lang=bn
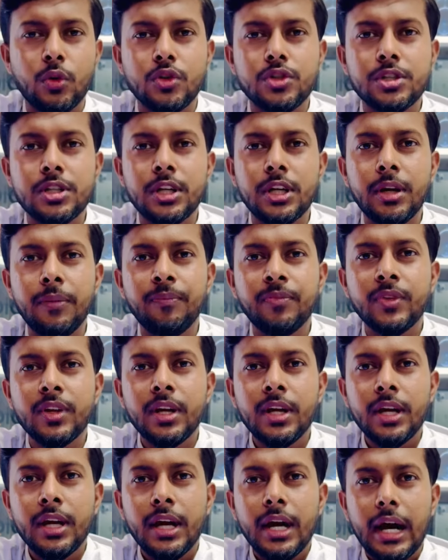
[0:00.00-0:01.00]
হচ্ছে
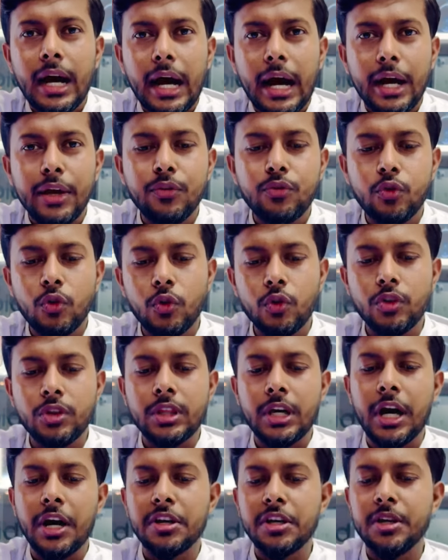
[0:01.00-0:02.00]
আইফোন
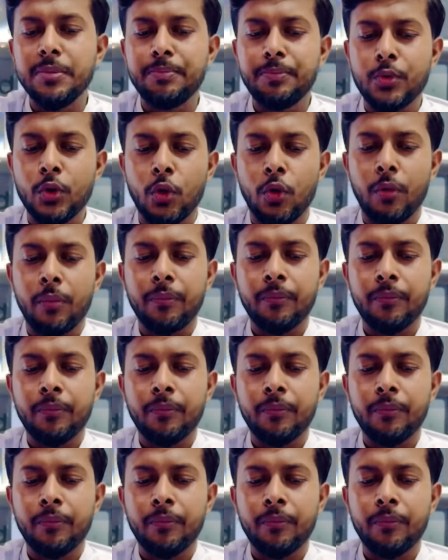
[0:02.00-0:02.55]
থার্টিন প্রো